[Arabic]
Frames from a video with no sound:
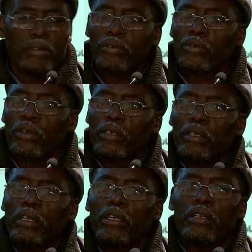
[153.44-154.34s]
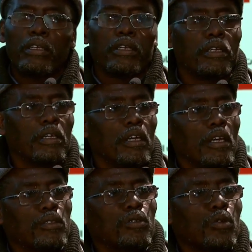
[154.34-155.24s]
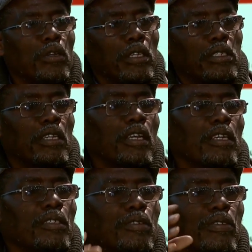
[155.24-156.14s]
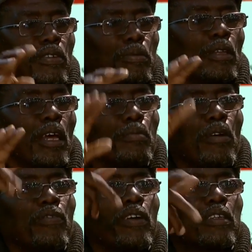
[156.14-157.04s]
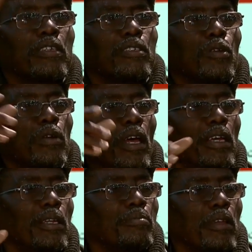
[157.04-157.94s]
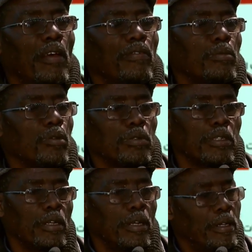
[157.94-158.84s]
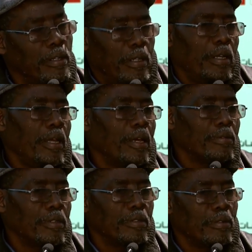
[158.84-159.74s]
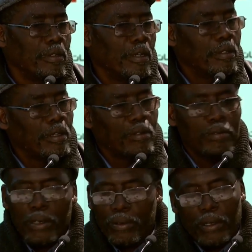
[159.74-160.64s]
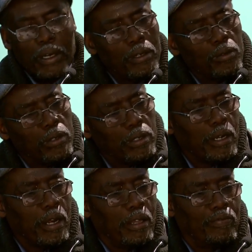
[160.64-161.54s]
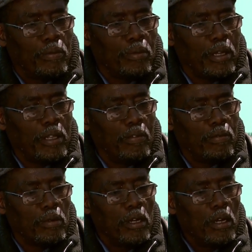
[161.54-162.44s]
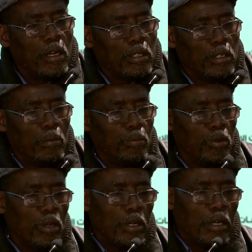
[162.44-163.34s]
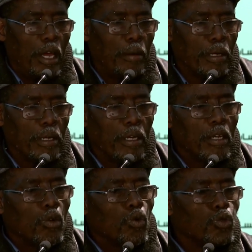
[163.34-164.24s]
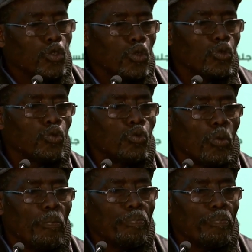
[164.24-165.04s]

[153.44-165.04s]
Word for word: تدخل لا لا لا لا تدخل الانترنت فهمتي عبد الغفار جيزة والعالم تاعها فهمت كل شيء لا تاع ليه تختوني ولدي خلوا للدراية فهمت كذا تحبوا عم وسيرتو